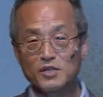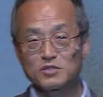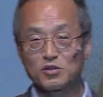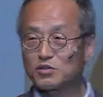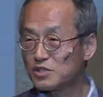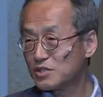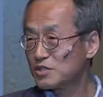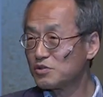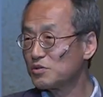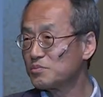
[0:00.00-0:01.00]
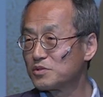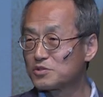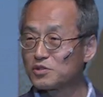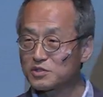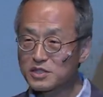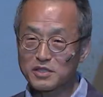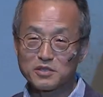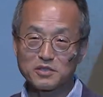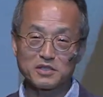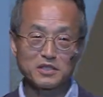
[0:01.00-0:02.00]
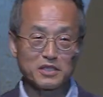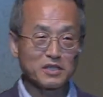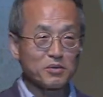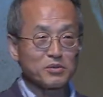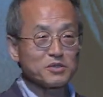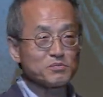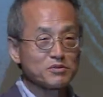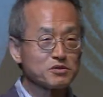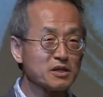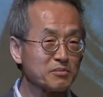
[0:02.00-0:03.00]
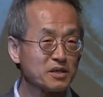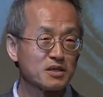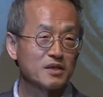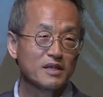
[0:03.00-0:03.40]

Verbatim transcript: 저걸 실제로 뭐 저 책을 읽어보신 분은 아마